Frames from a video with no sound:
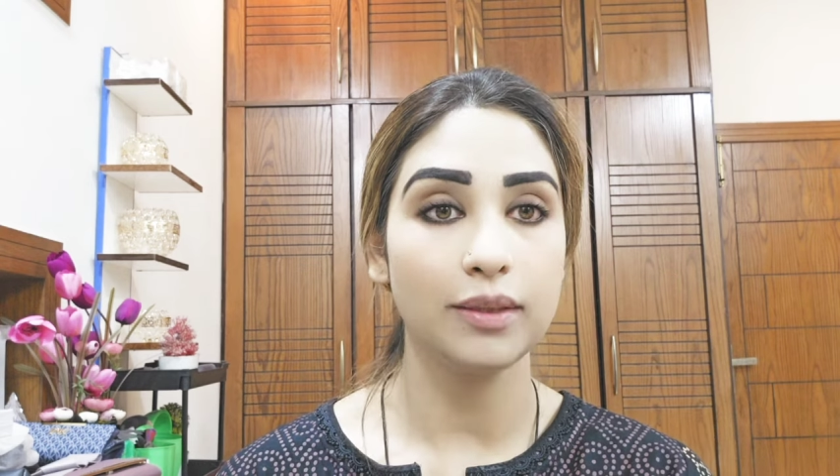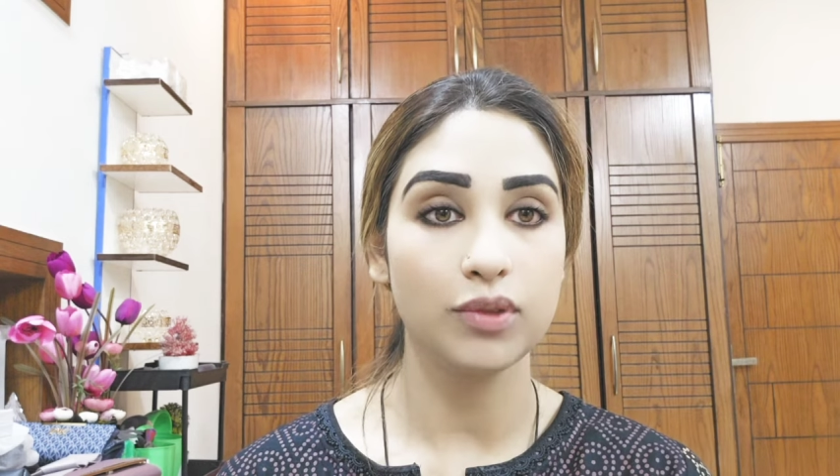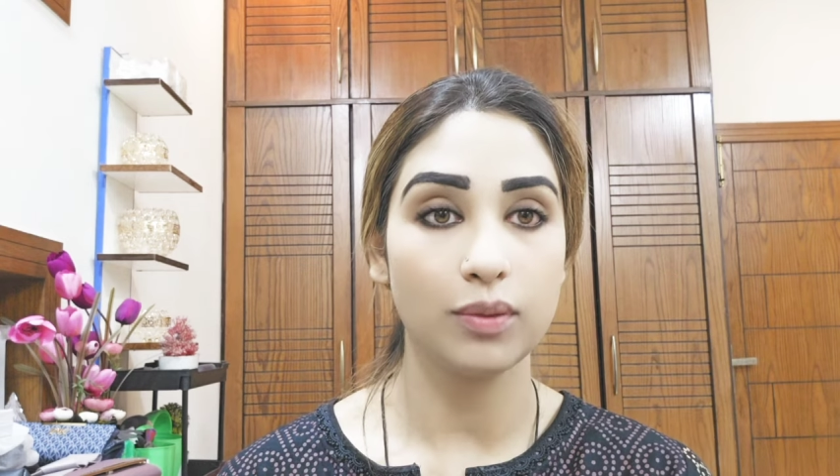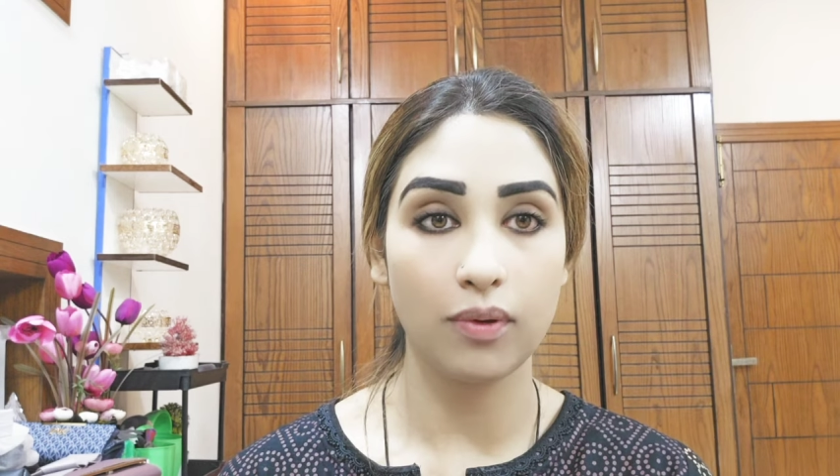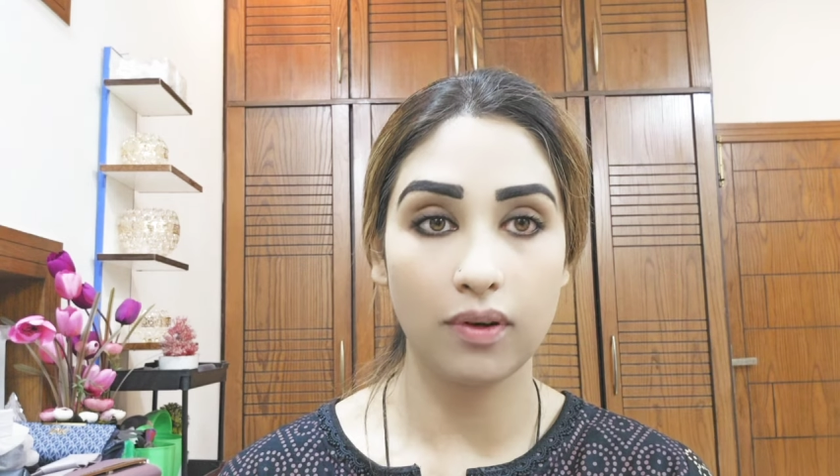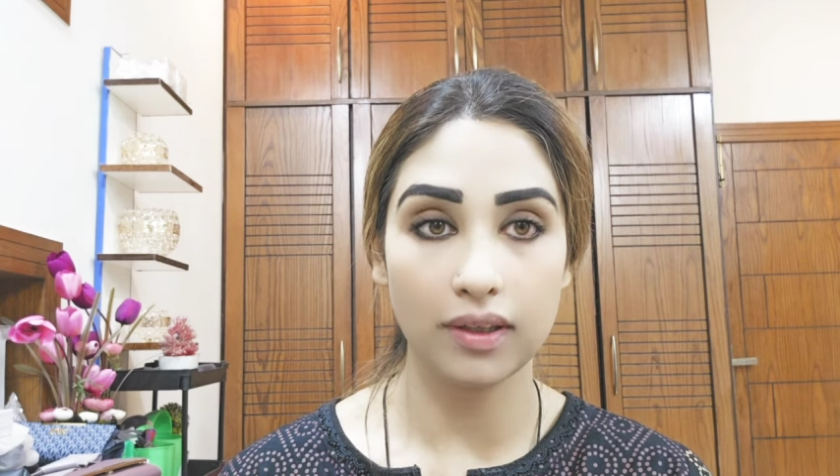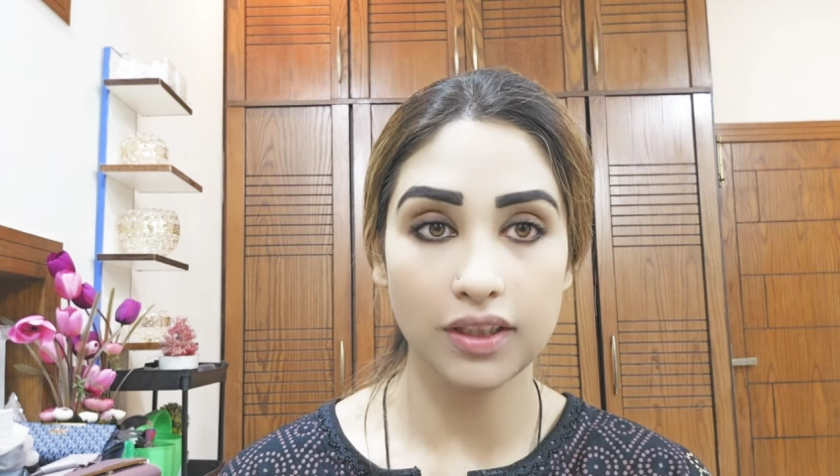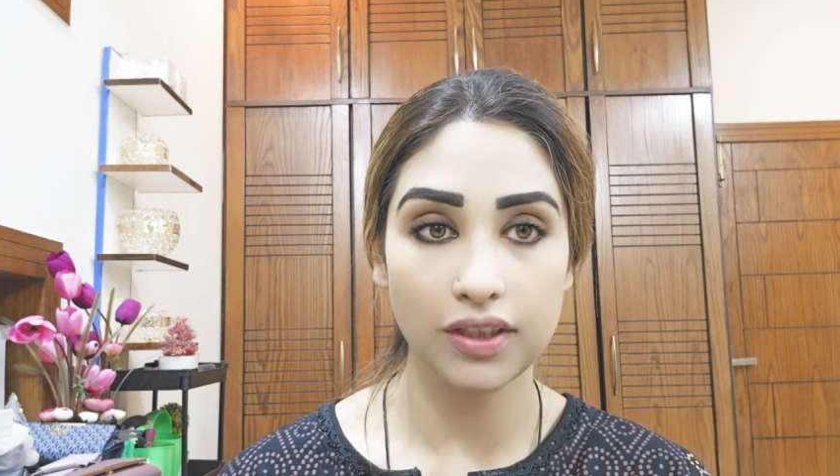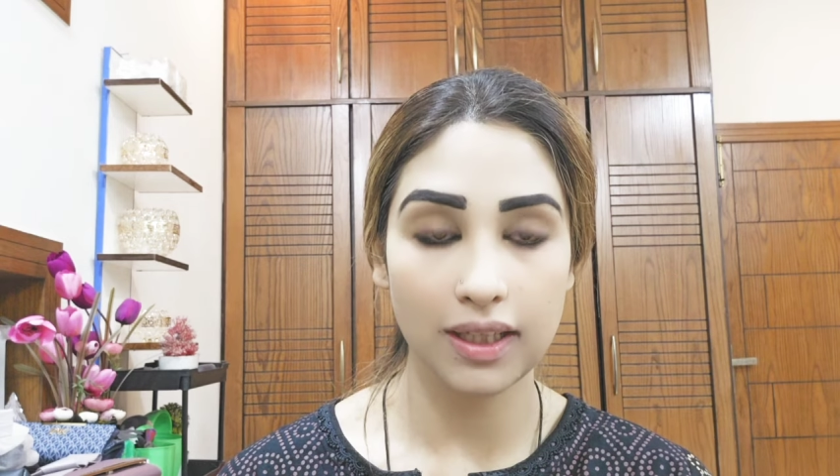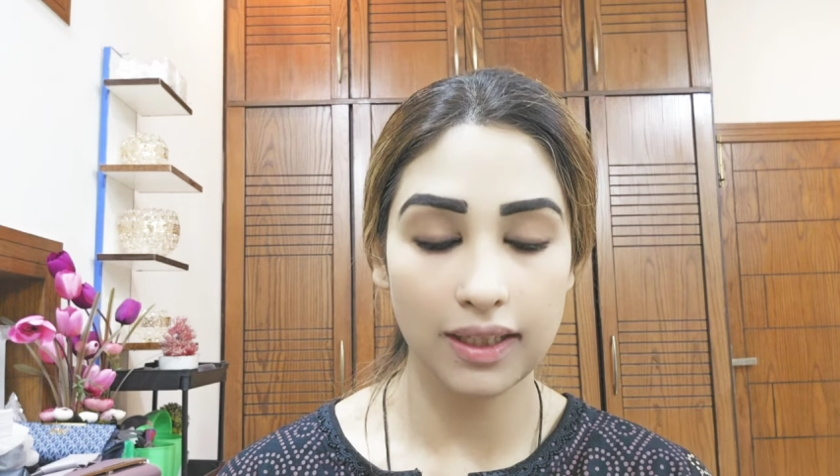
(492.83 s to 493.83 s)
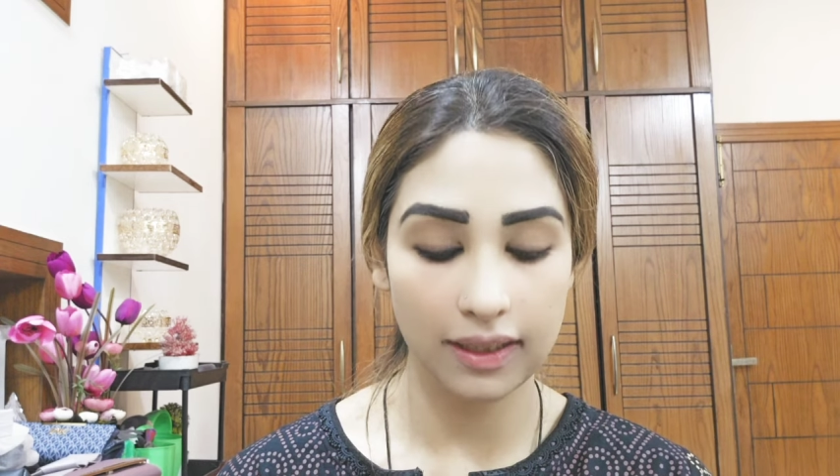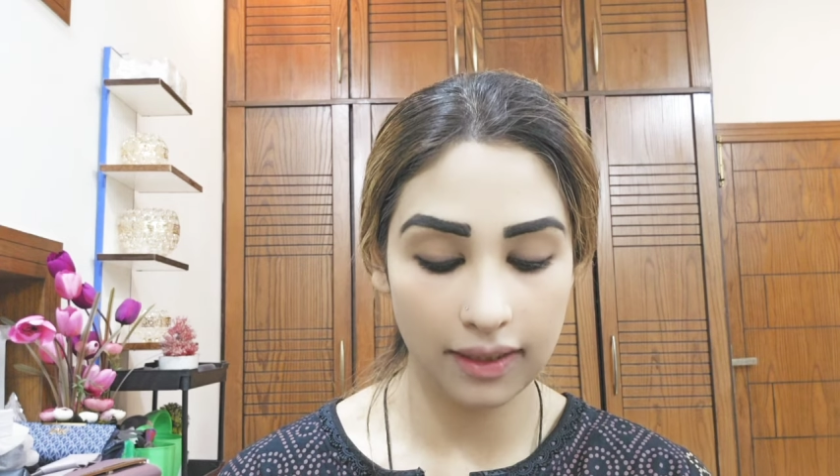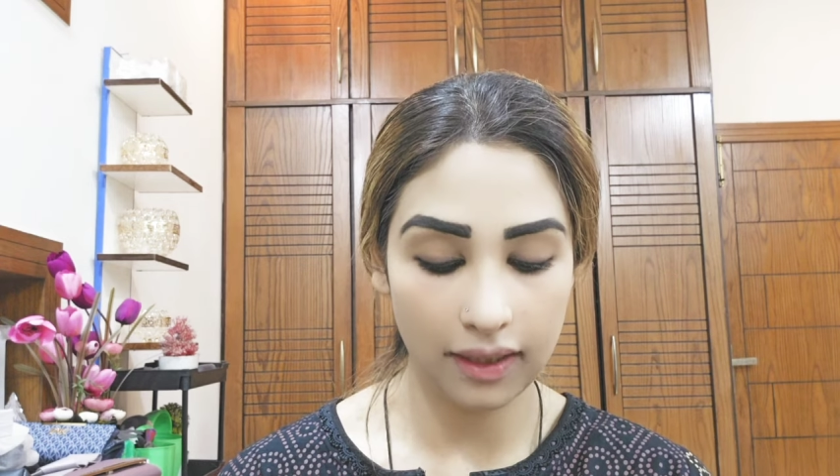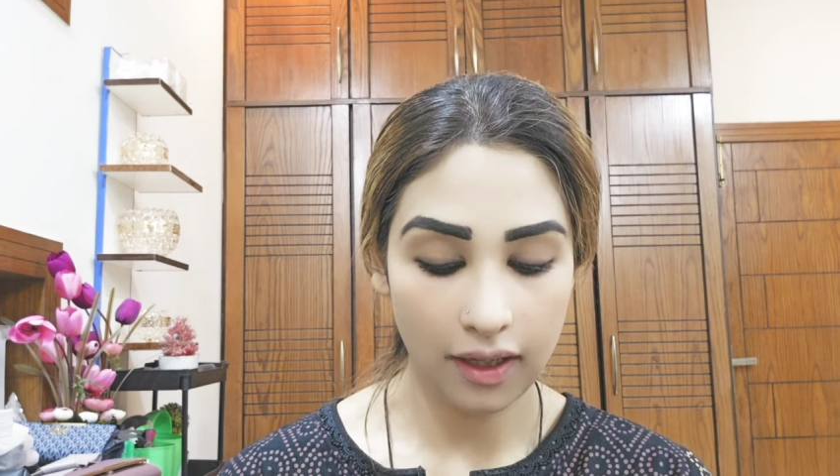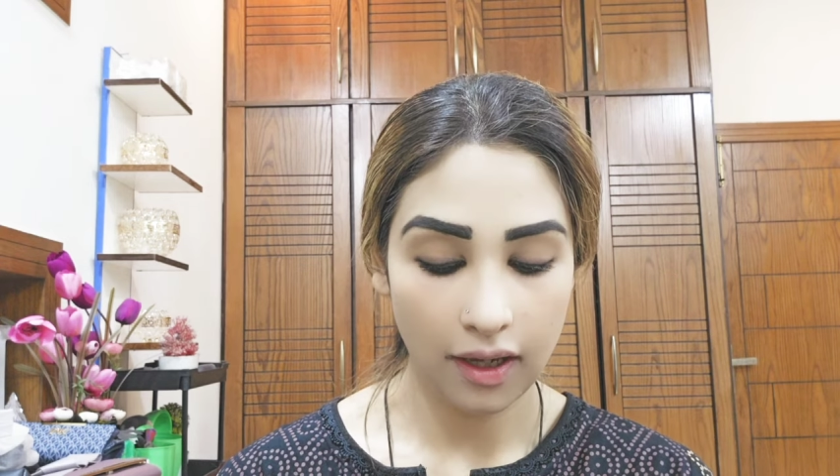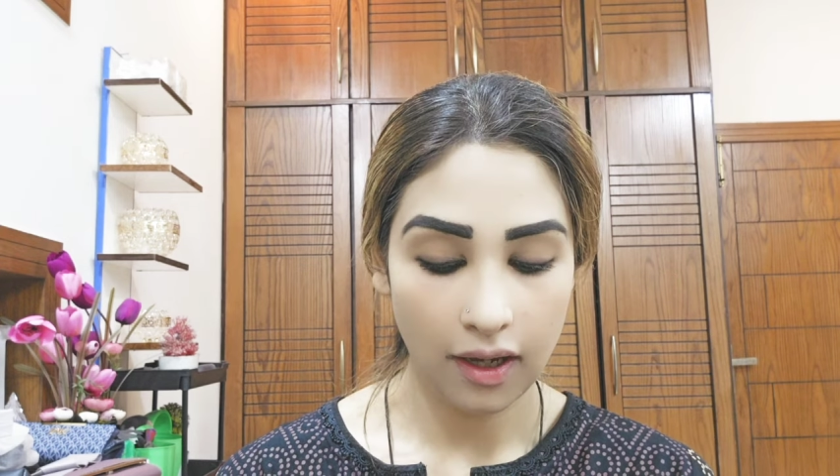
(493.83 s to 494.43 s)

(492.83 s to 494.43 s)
थी मुझे बहुत अच्छे लगे थे